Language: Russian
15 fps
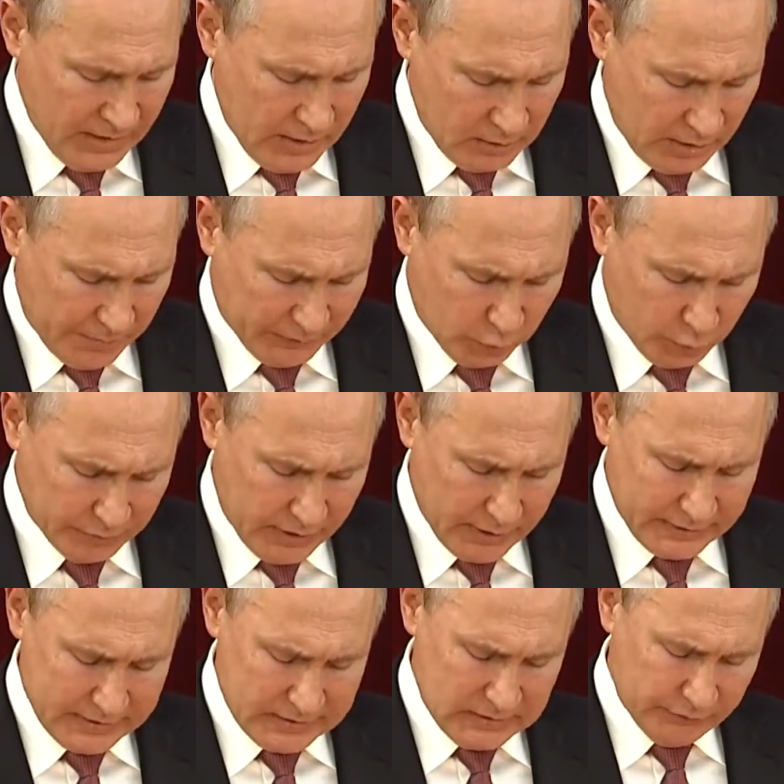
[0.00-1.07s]
На подобные
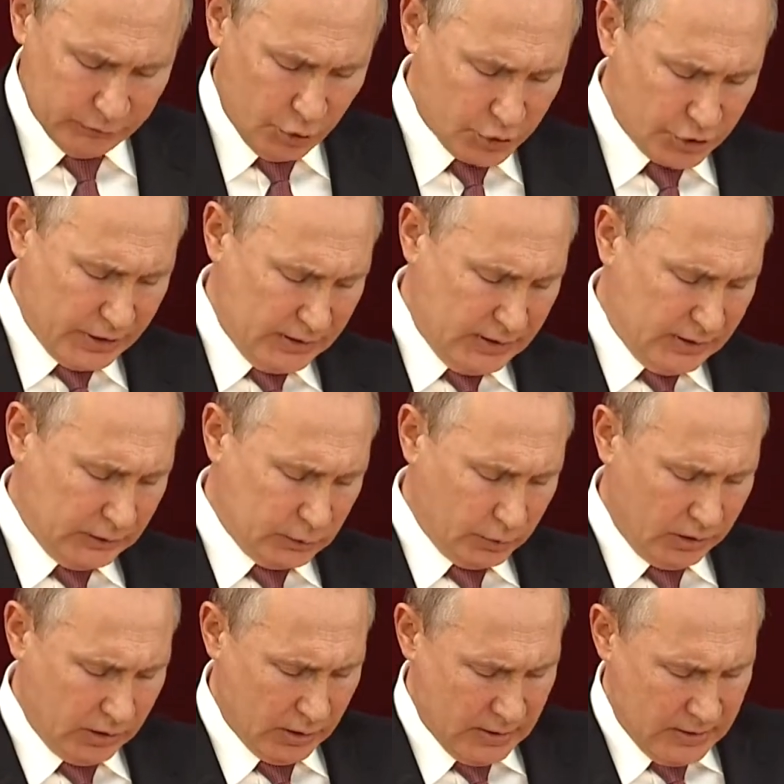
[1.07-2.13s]
агрессивные шаги,
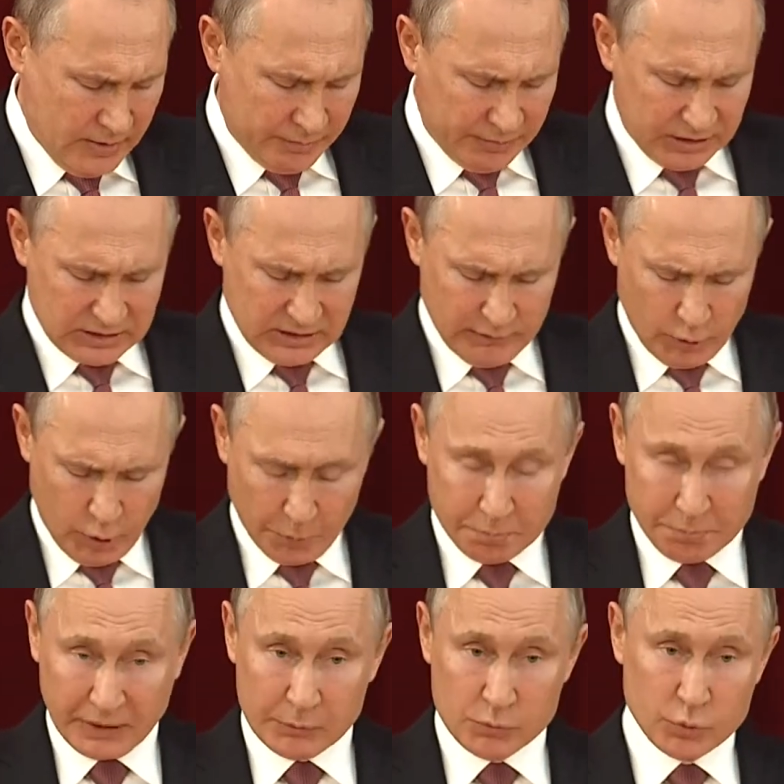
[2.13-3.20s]
которые представляют
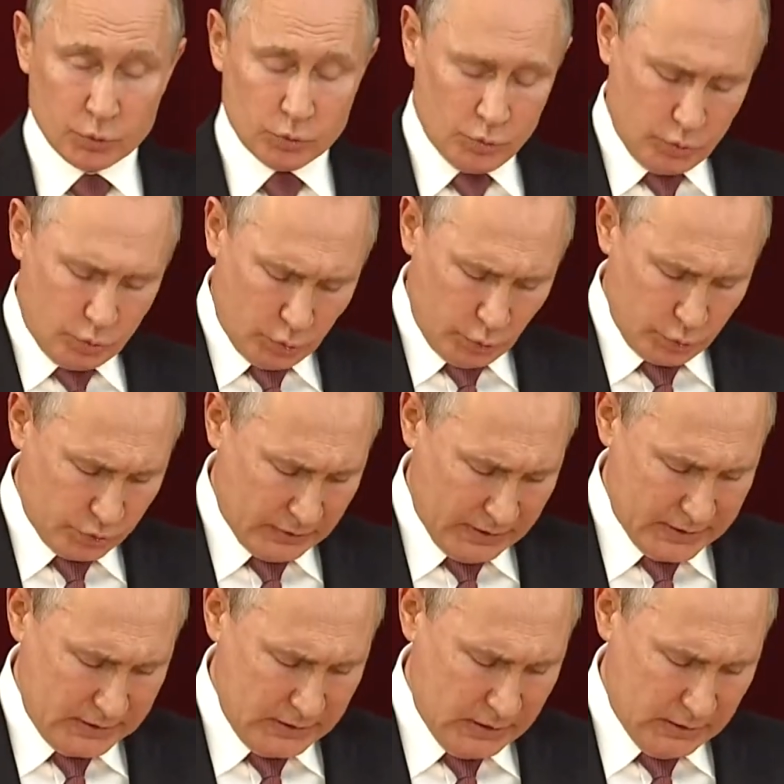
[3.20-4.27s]
прямую угрозу
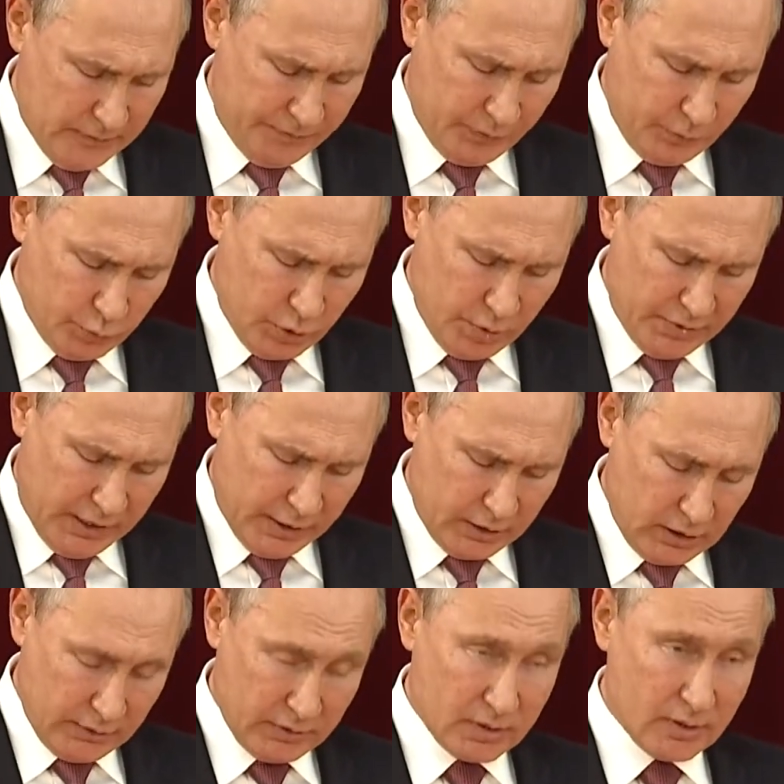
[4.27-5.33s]
России, будем
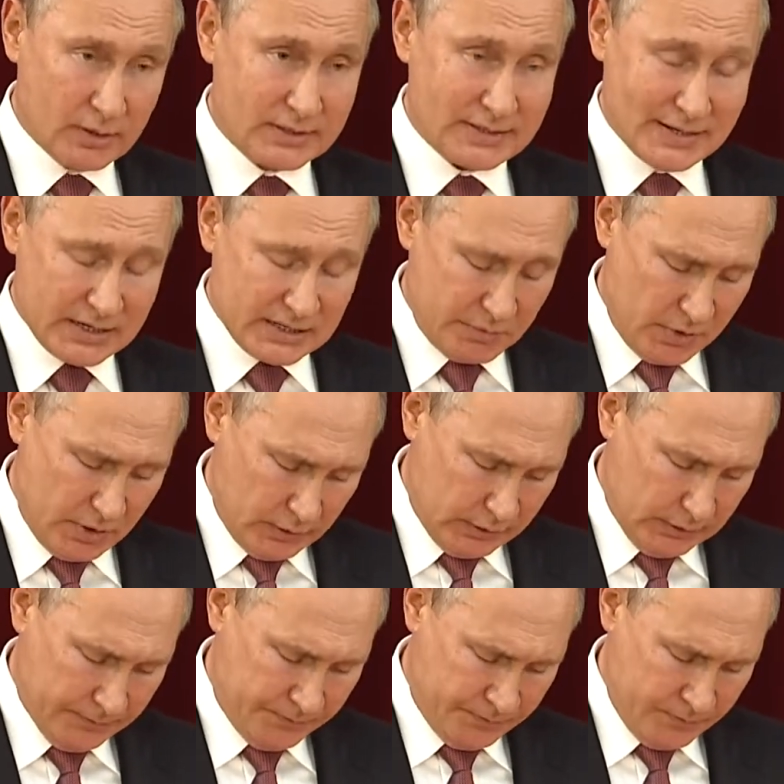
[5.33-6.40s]
реагировать
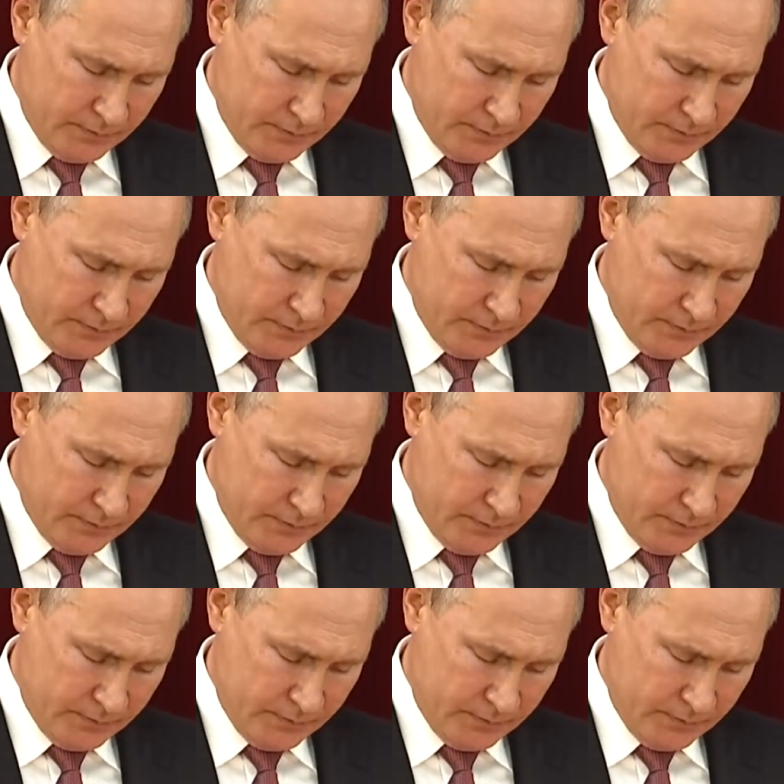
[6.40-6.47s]
соразмерно –